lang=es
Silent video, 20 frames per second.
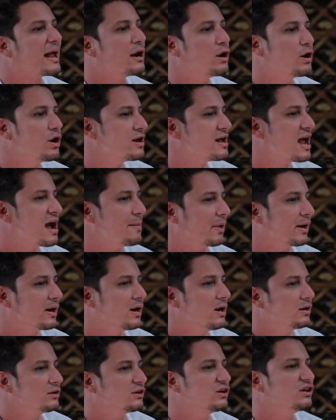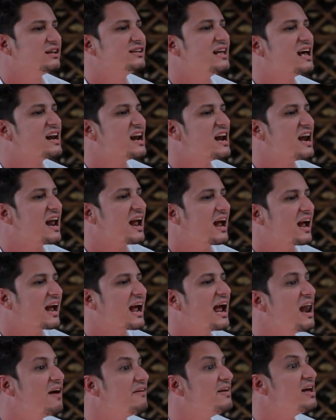qué no los llaman? ¿Dónde está René?
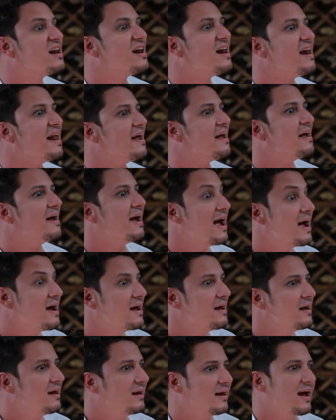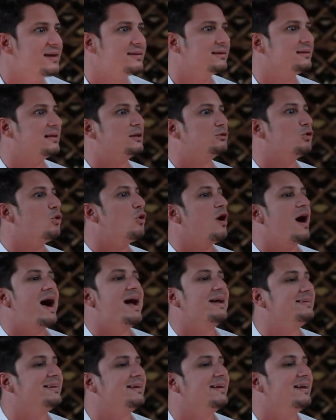¿Qué es la vida de René? ¿Ah? ahí se tatuó.
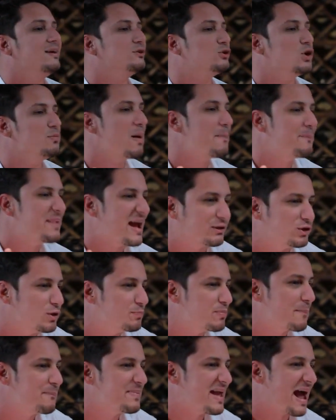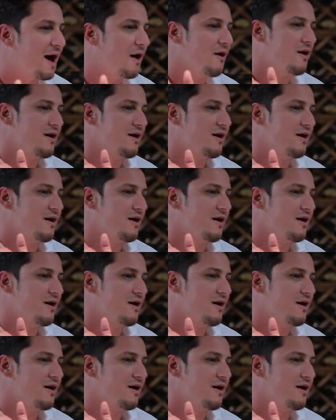ahí sí, soy papeado, estoy papeado.